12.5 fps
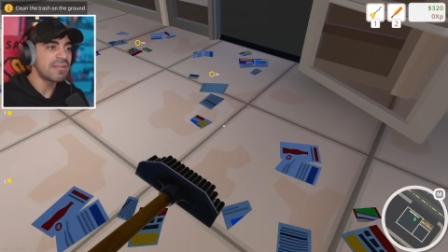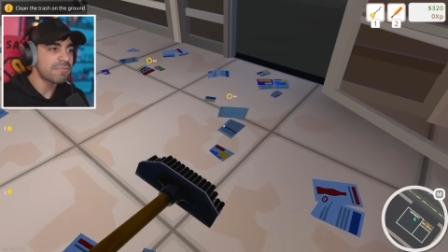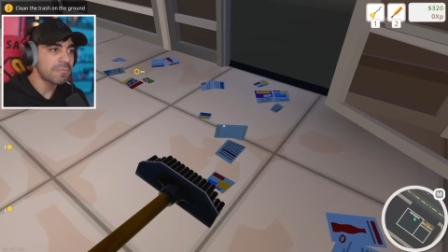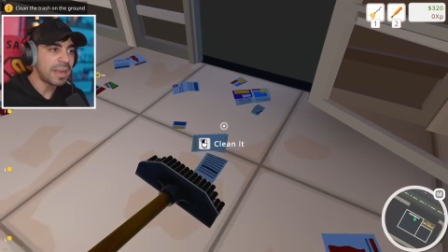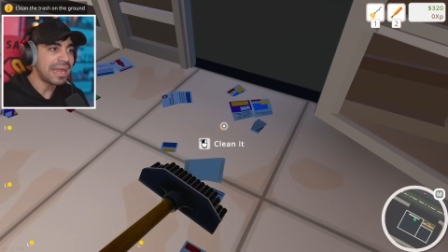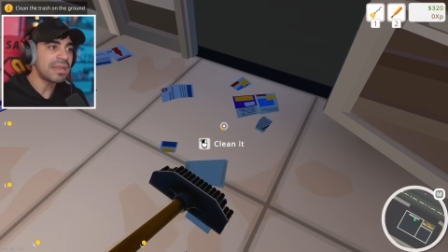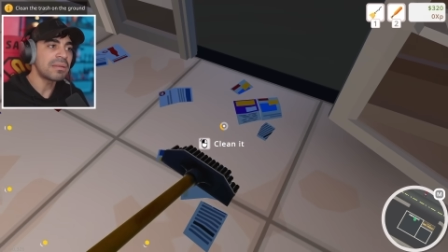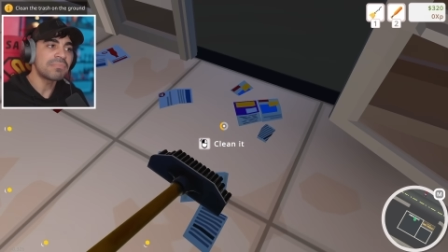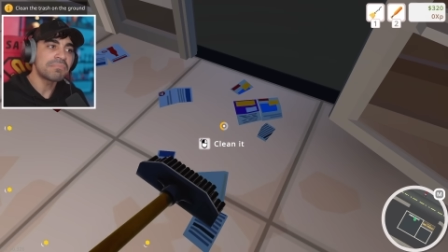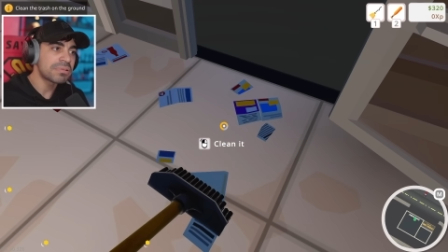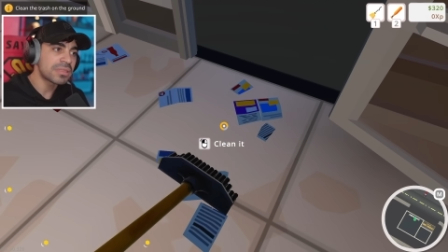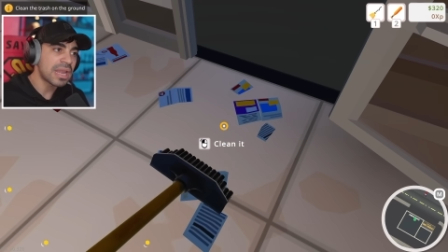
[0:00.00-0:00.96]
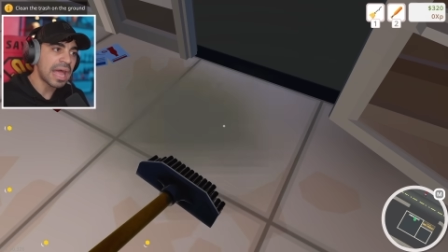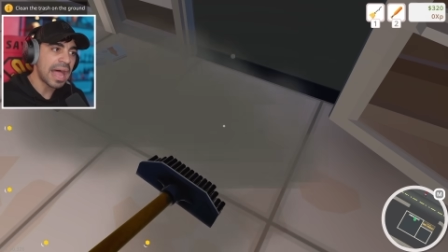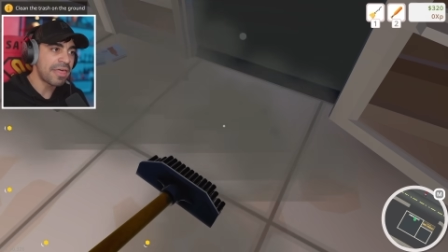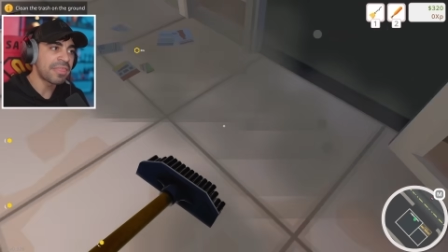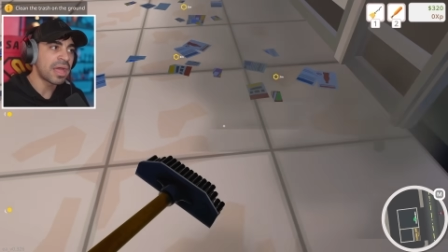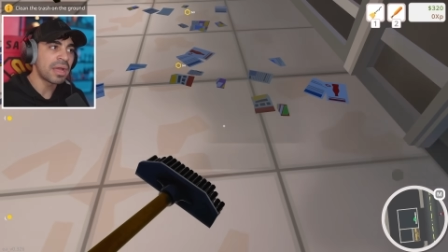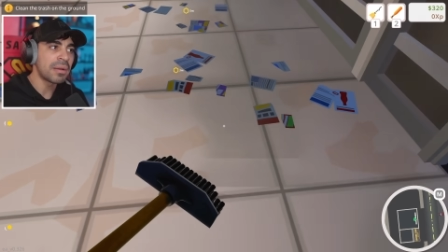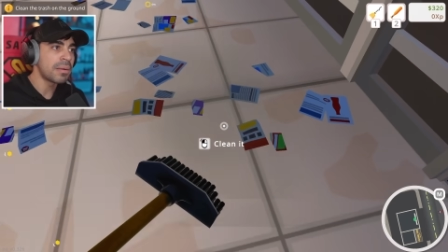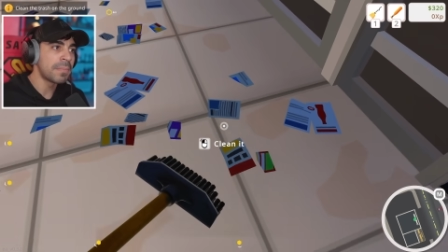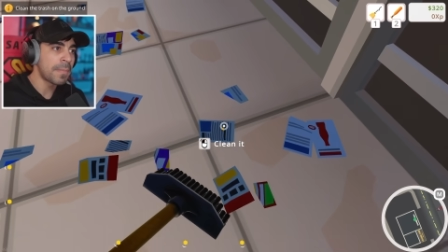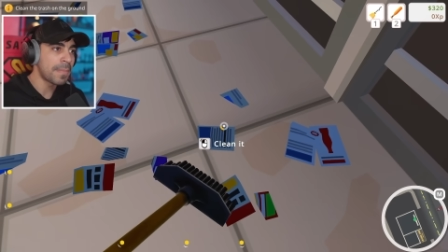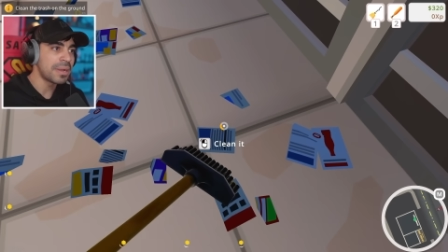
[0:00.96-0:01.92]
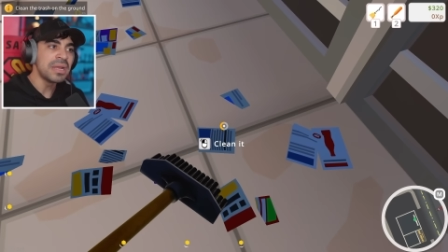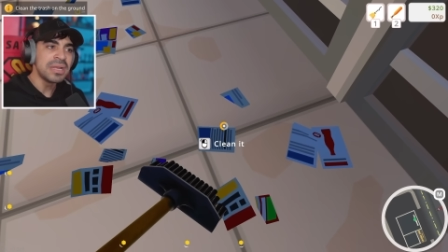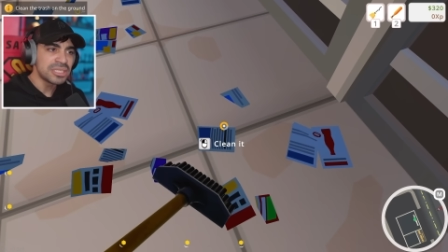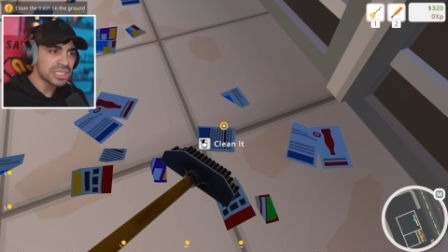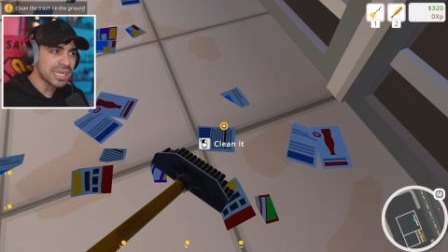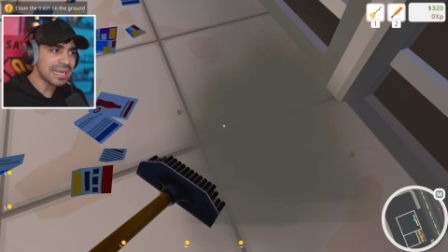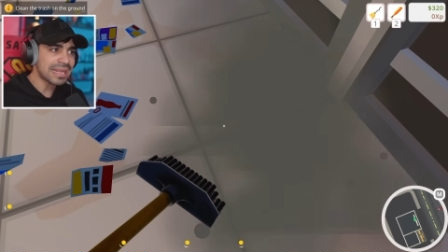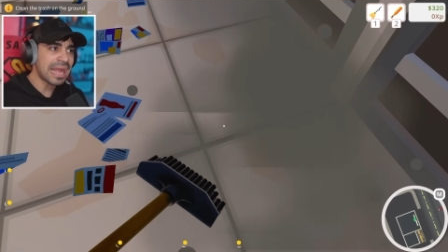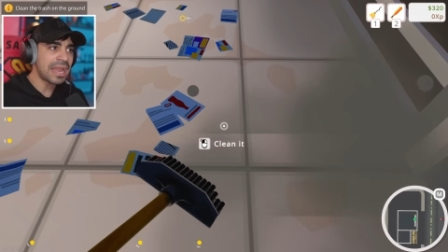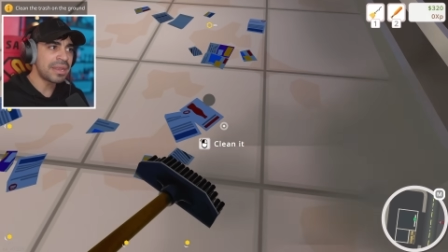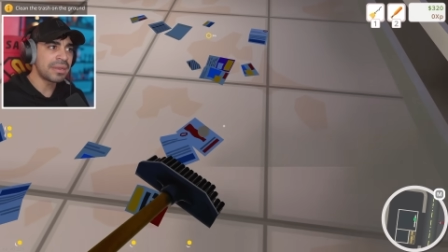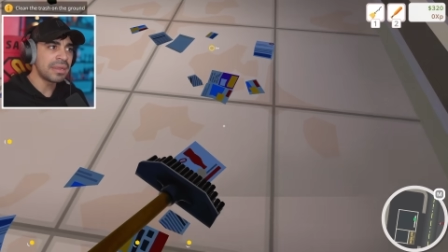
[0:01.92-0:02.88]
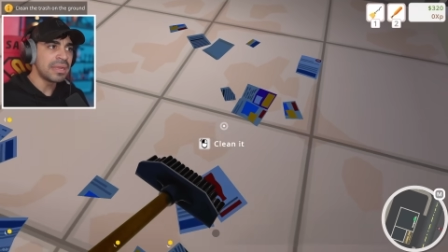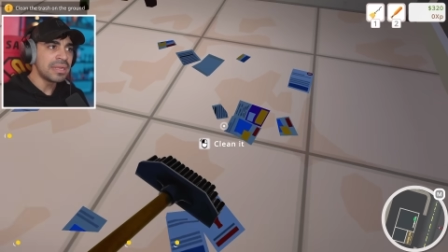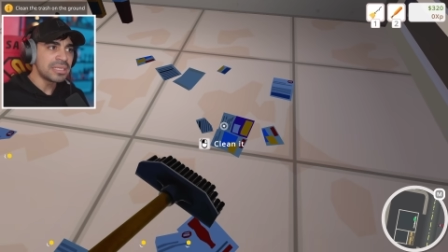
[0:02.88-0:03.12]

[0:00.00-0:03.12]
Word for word: في محل مثل هذا شكله كان